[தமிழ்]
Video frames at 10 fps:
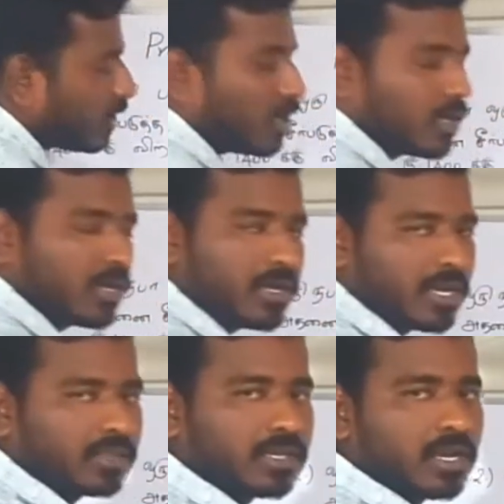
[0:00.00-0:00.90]
சொல்லி
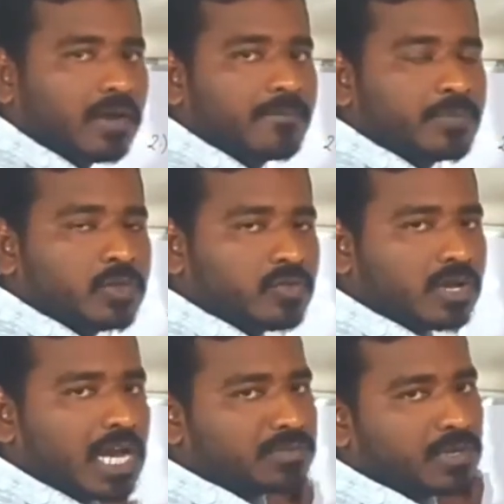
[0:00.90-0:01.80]
எடுத்துக்கலாம் ஸோ
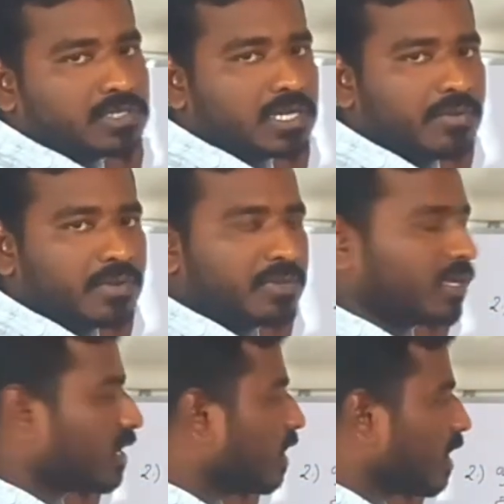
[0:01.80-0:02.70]
காஸ்ட் ப்ரைஸ் என்ன அப்படின்னு
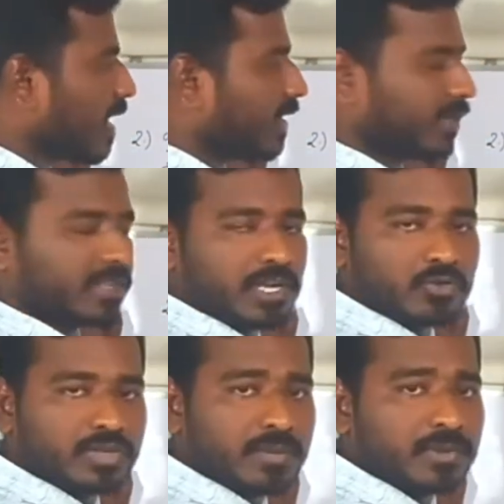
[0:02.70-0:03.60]
பார்த்தீங்கன்னா ஆயிரத்தி
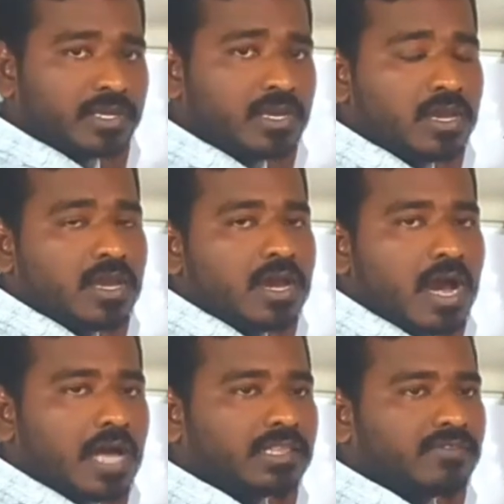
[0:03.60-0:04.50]
இரநூத்தி ஐம்பது
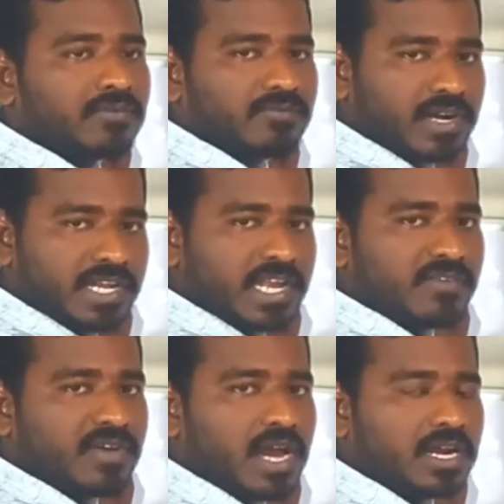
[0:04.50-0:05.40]
அந்த வண்டியை
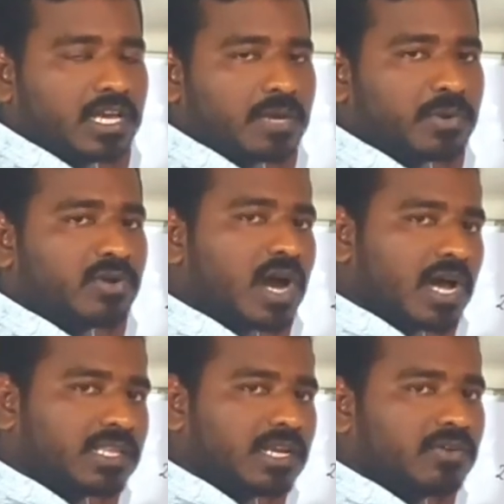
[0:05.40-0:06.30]
வாங்கினதுக்கப்புறம்
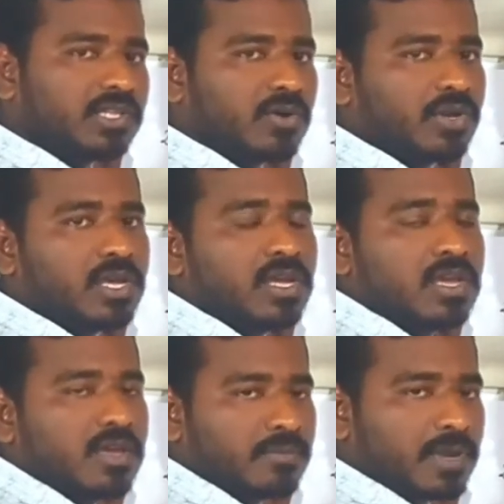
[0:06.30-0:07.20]
அதில் வந்து அவர்
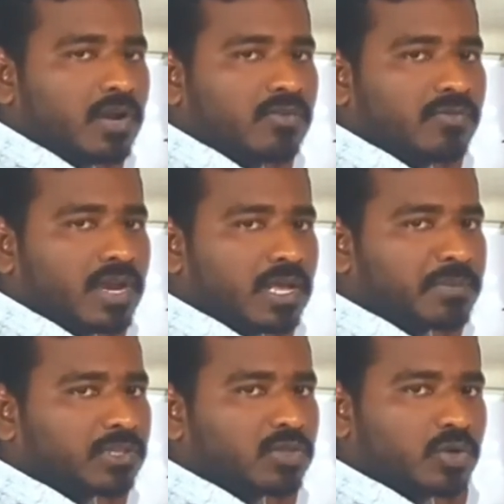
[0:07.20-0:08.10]
மேலும் வேலை
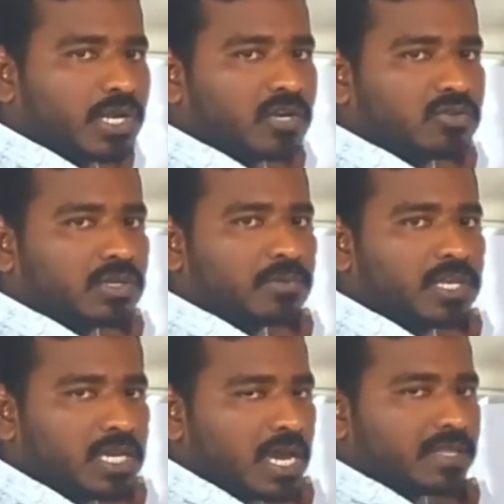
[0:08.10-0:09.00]
பார்த்தது ஒரு இரநூத்தம்பது
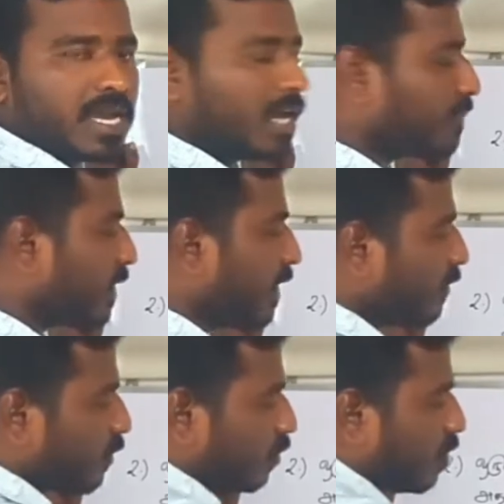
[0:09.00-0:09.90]
அதை ஆட் பண்ணி
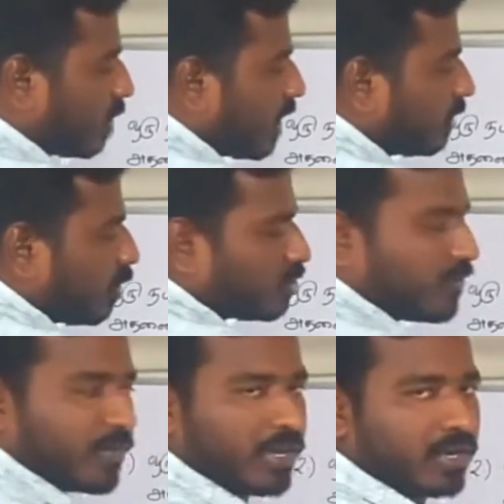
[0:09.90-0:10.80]
ஸோ டோட்டலாக
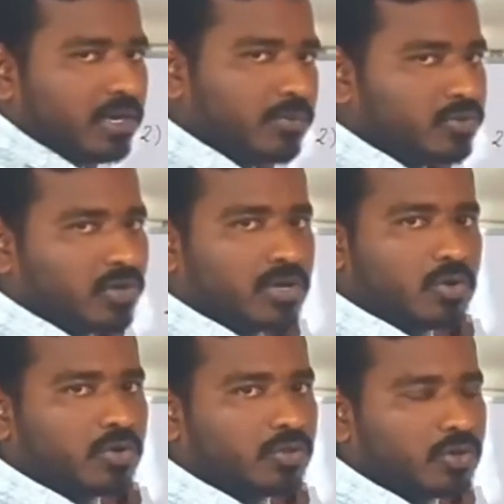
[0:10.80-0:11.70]
தௌசண்ட் ஃபைவ் ஹண்ட்ரட் அப்படின்னு சொல்லி
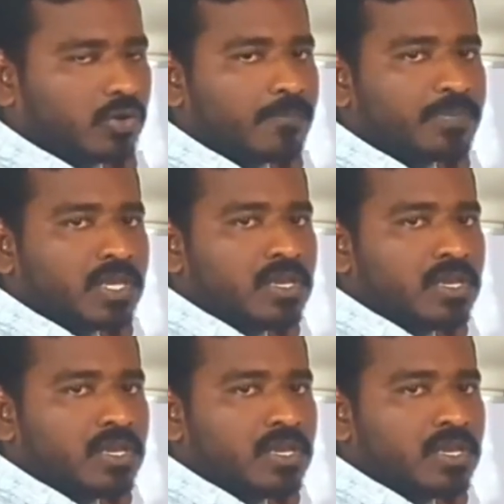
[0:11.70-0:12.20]
கொண்டு வந்திருக்கோம்